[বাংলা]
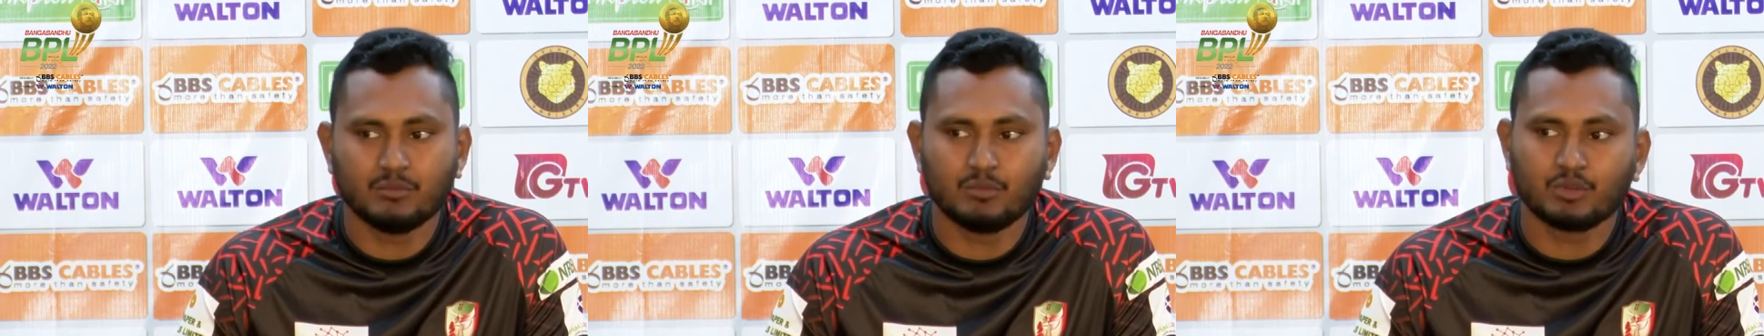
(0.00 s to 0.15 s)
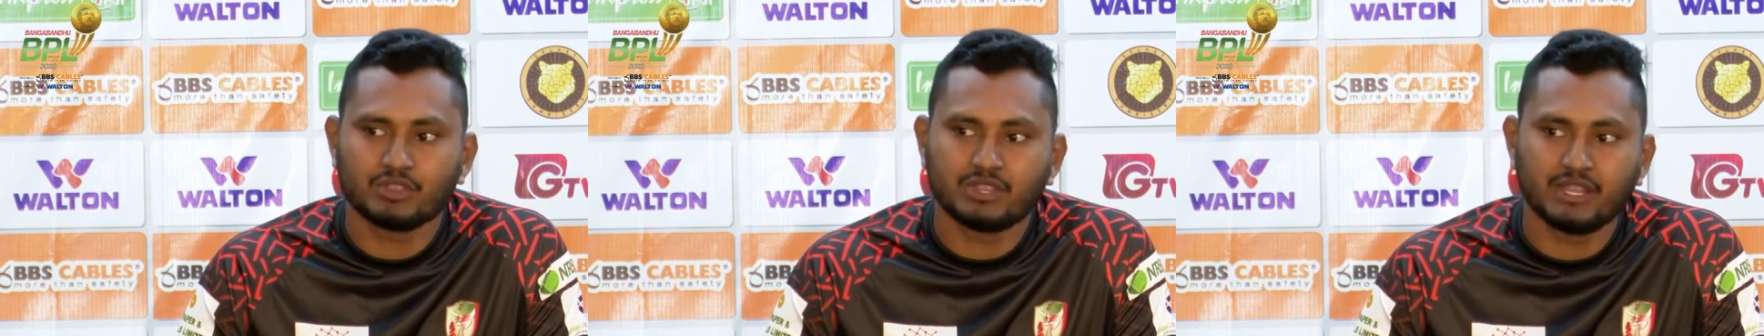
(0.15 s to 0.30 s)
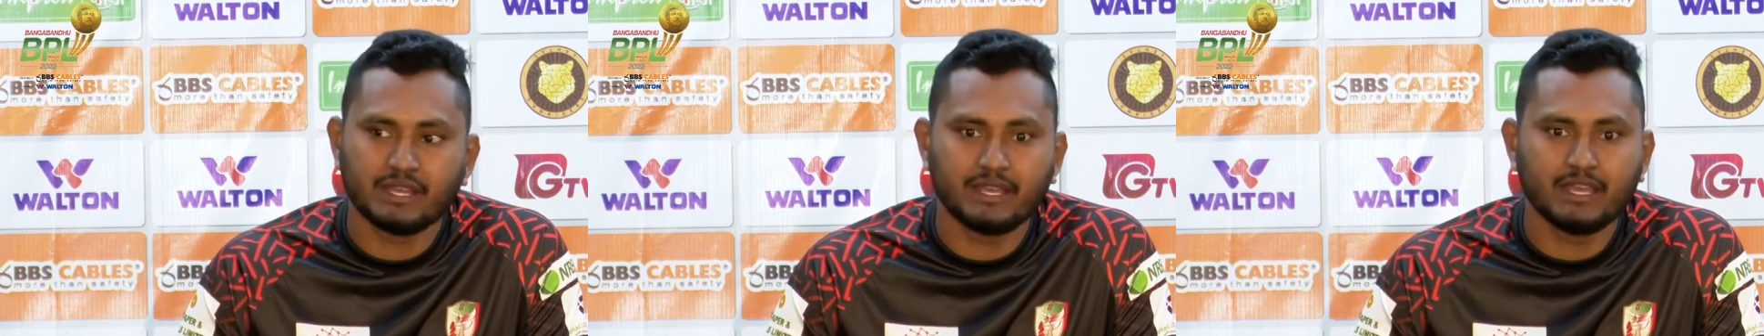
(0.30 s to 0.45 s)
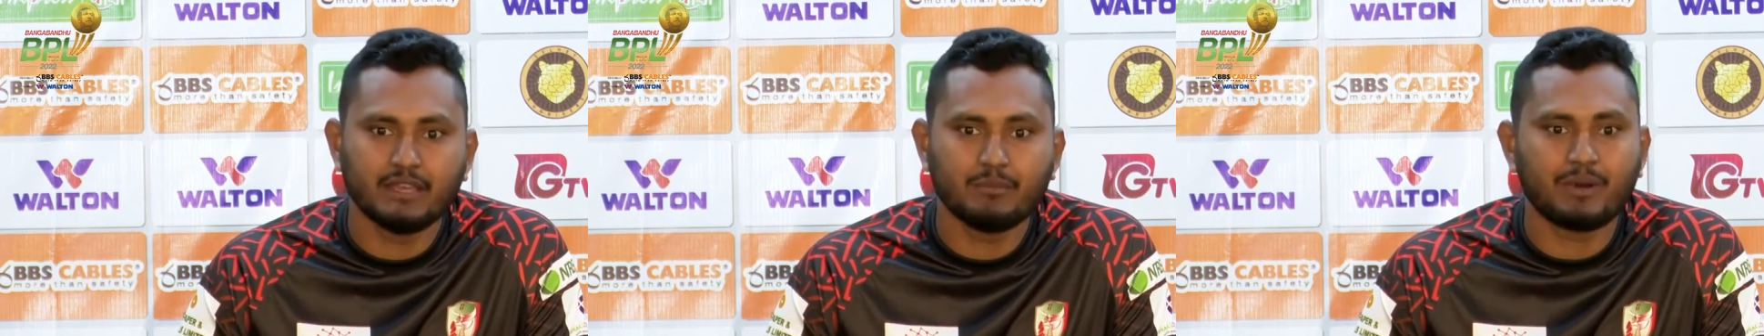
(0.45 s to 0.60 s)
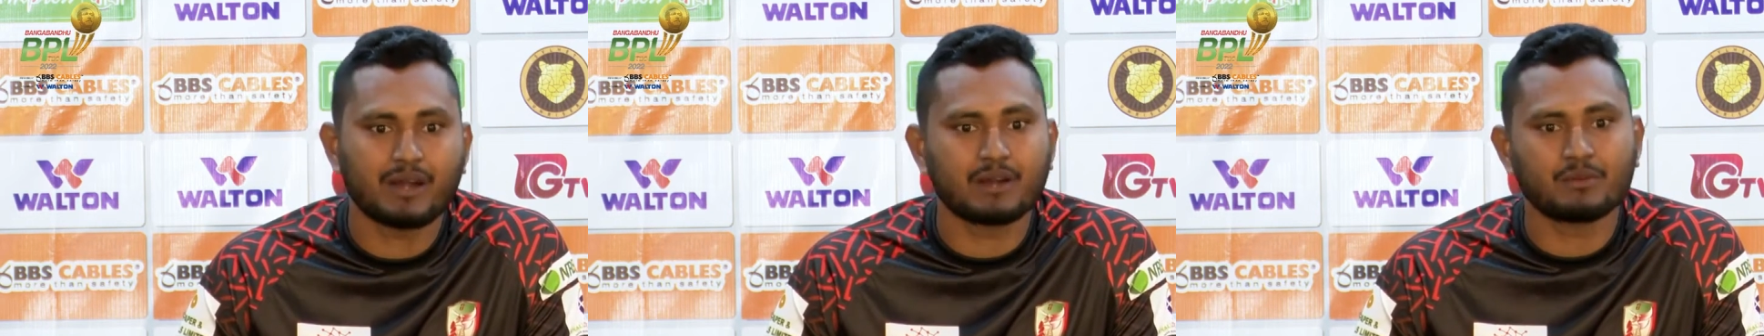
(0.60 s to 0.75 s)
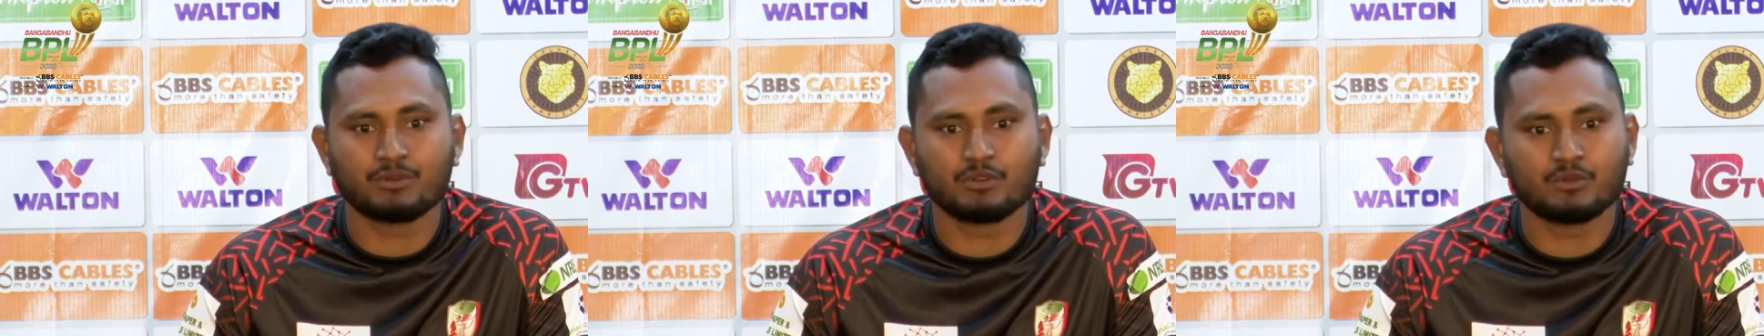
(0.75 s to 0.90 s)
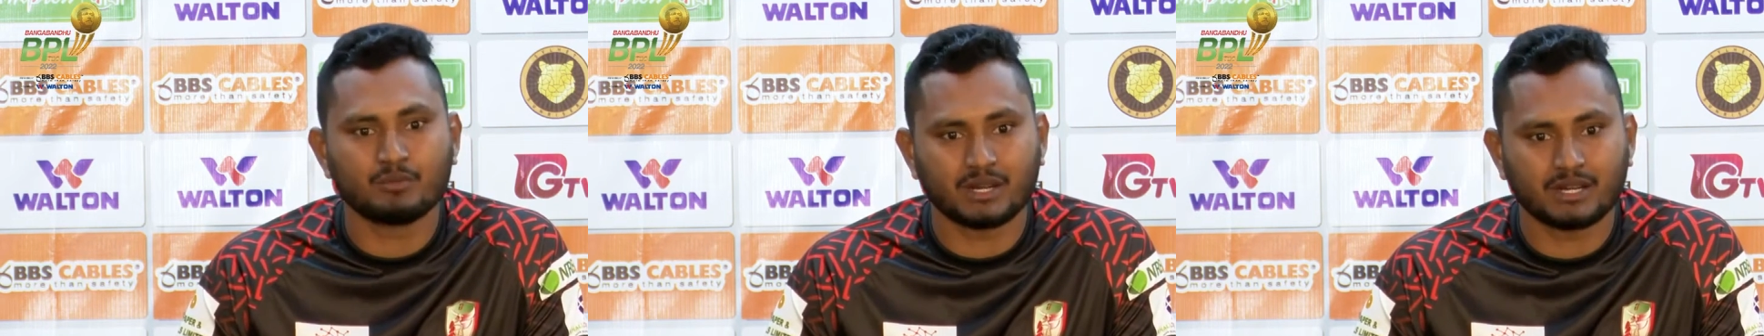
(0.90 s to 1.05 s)
প্রত্যেকেই
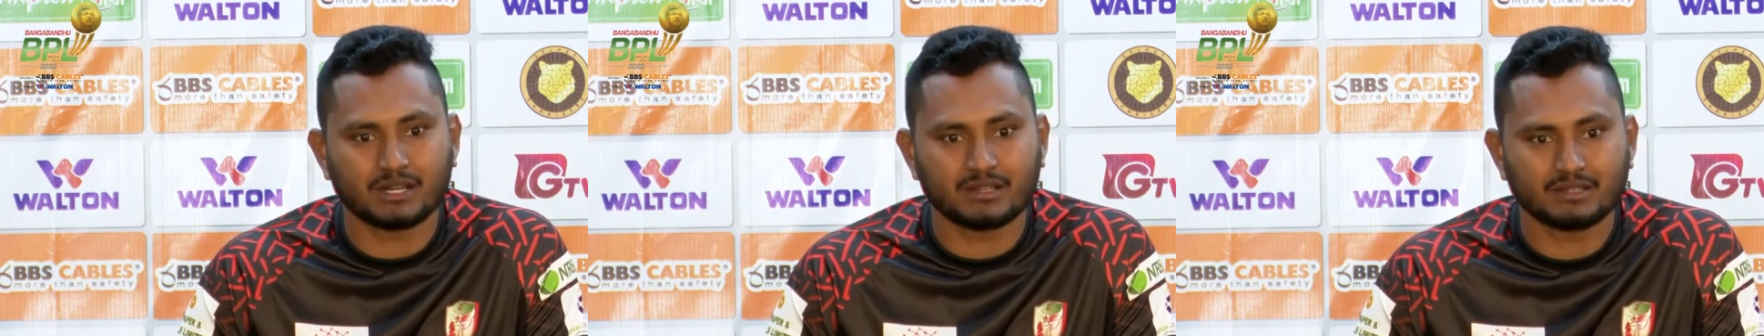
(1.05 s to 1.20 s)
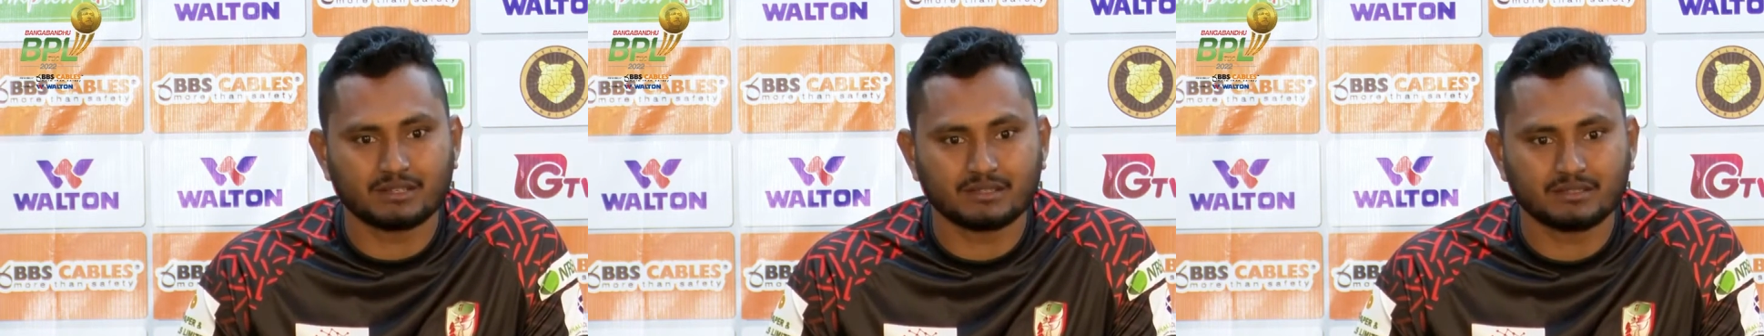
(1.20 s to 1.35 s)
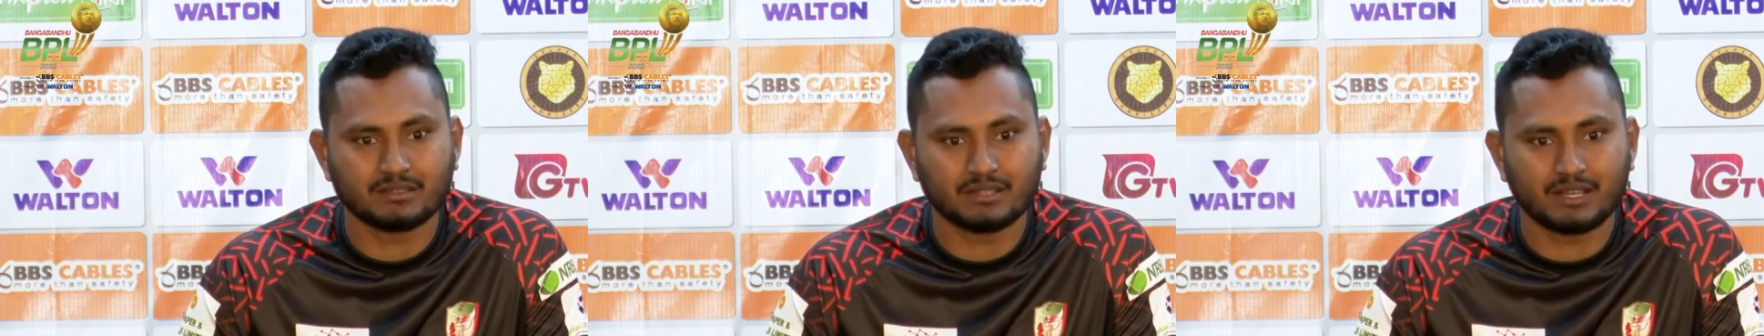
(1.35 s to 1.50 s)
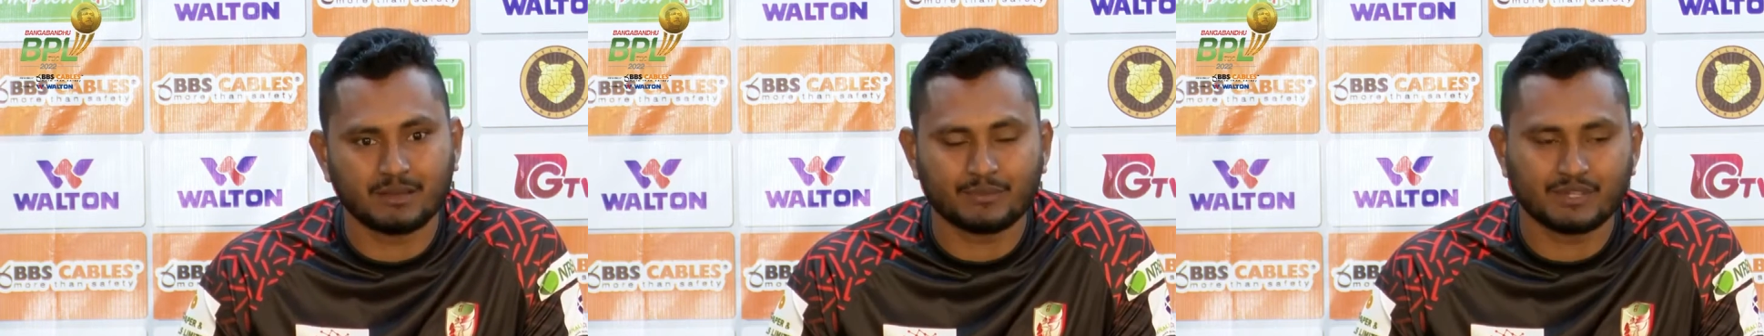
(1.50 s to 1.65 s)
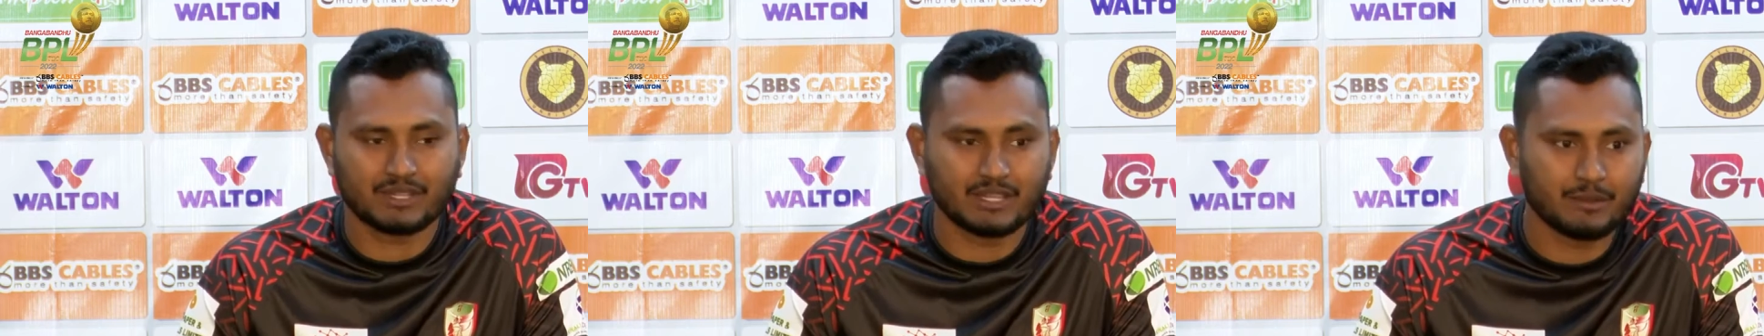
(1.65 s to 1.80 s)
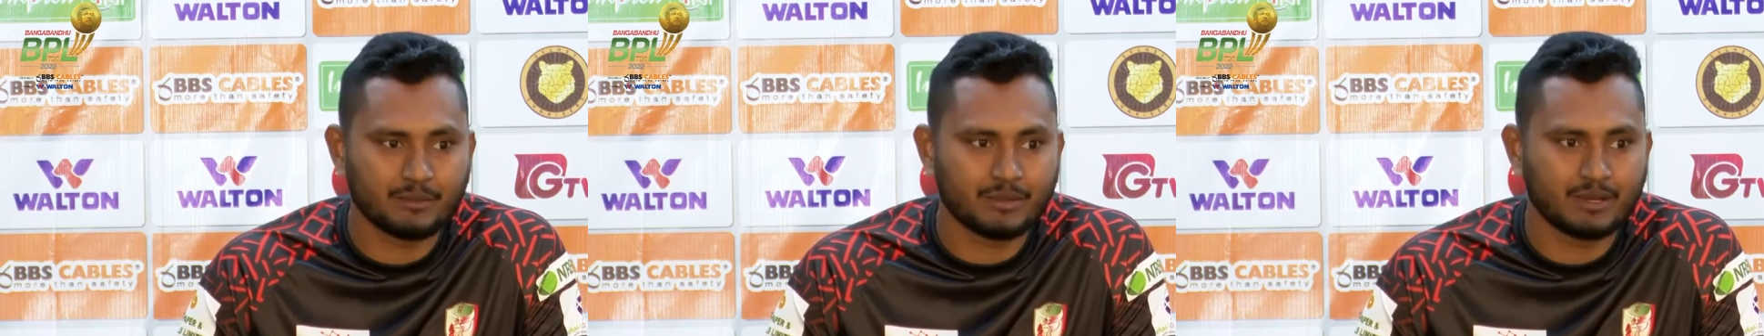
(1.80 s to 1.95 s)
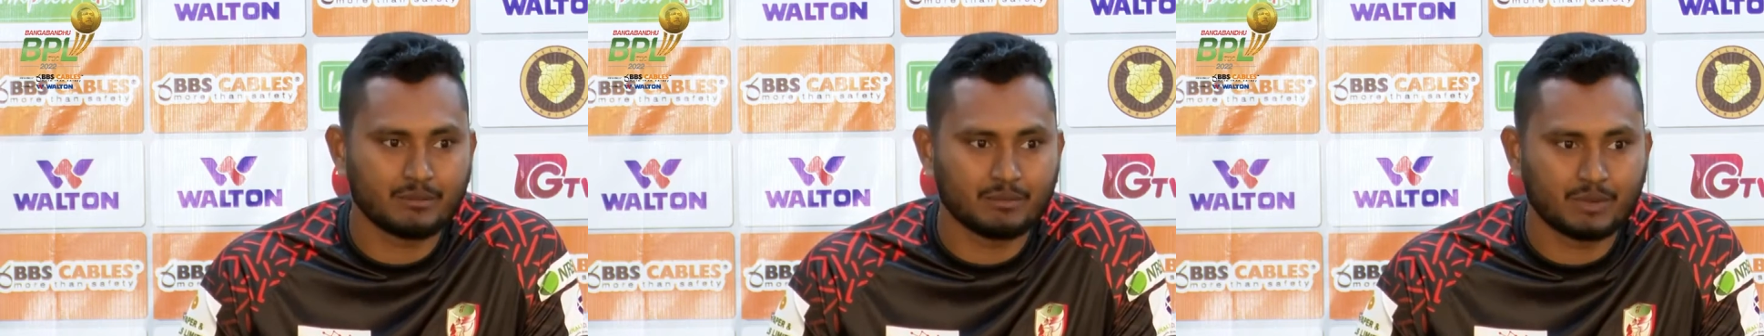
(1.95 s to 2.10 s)
পারফর্মার আপনি
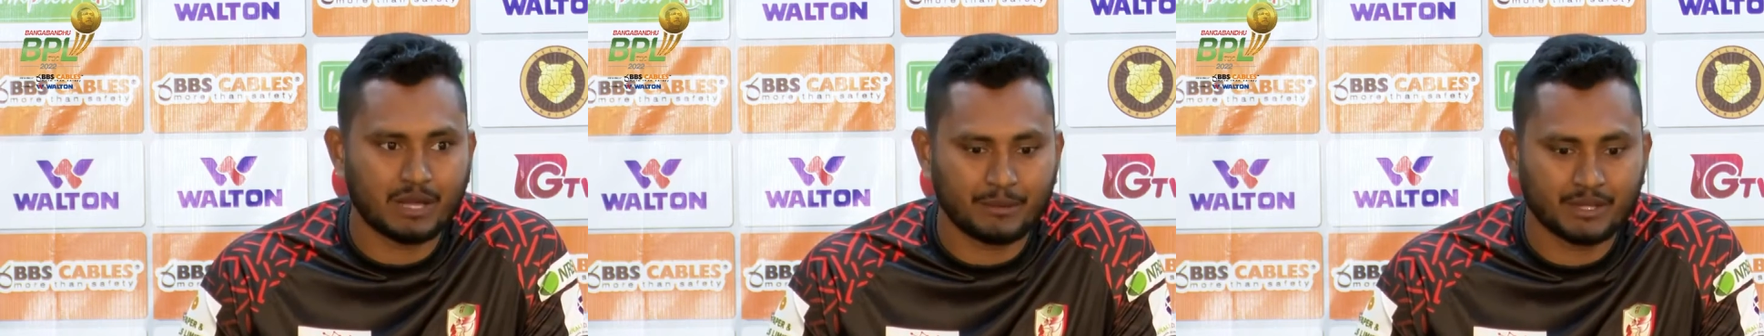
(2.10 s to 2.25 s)
দেখবেন